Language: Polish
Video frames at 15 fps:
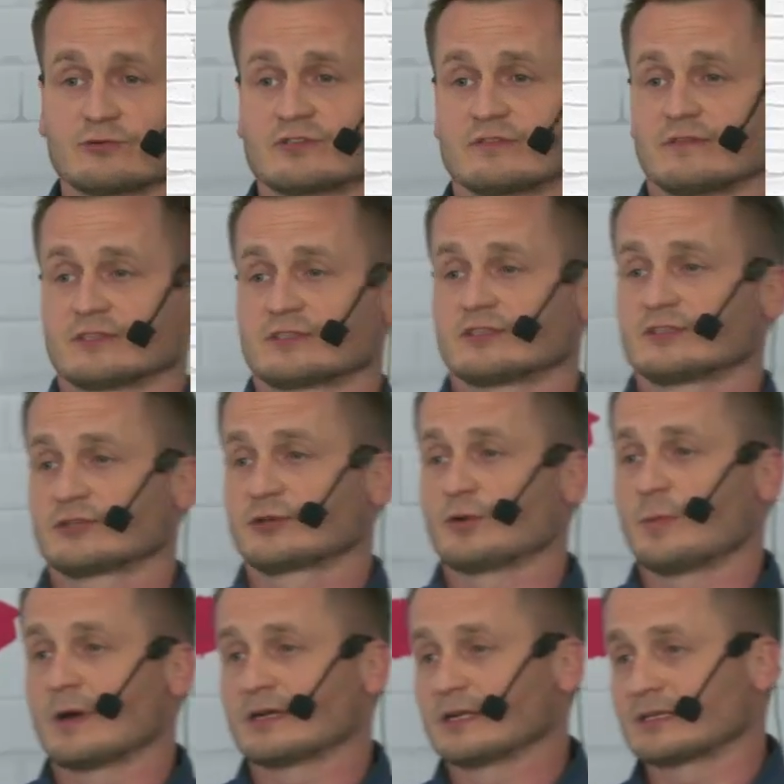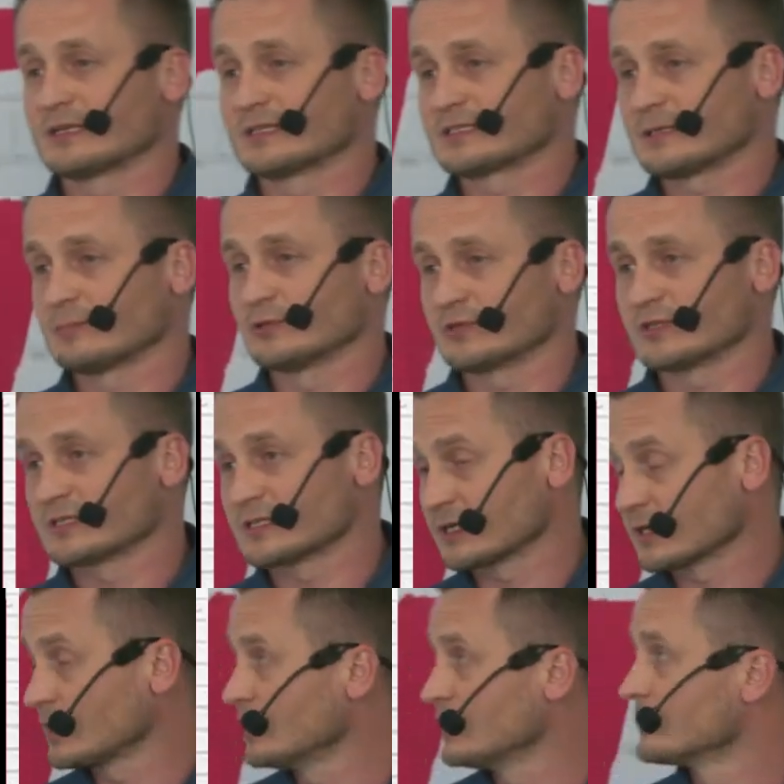używać Kubernetesa, bo to jest
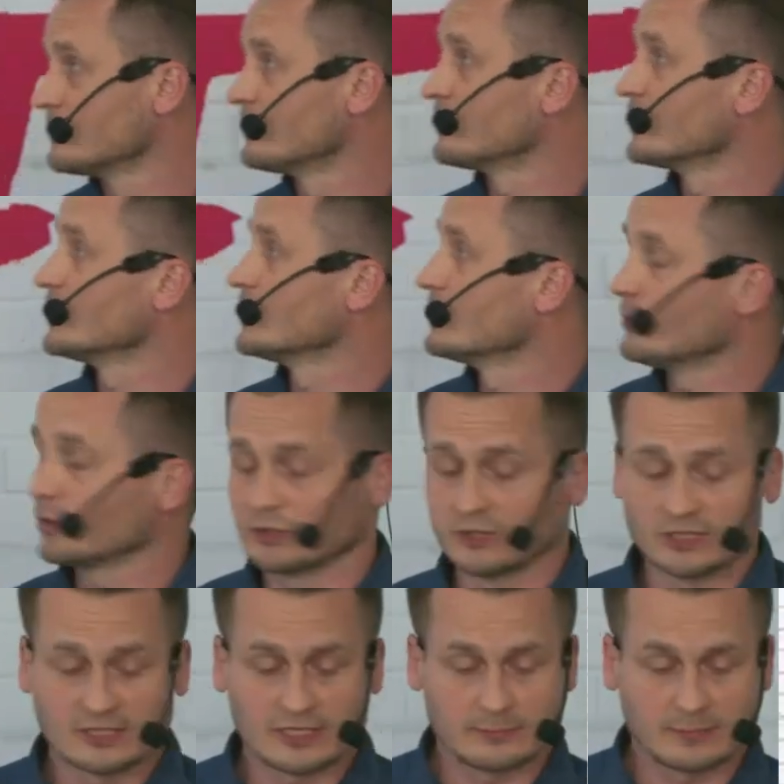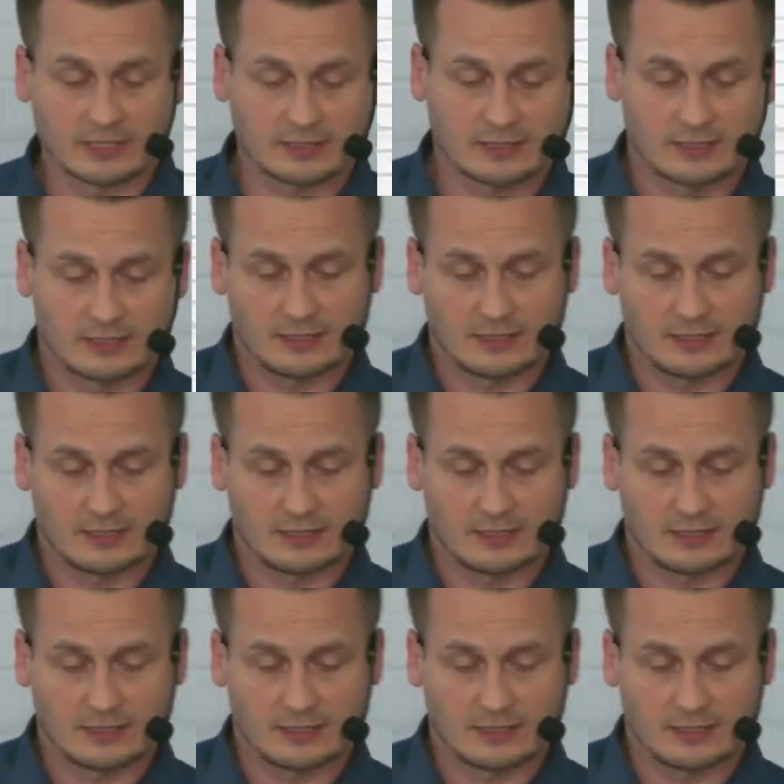taki e, modny temat.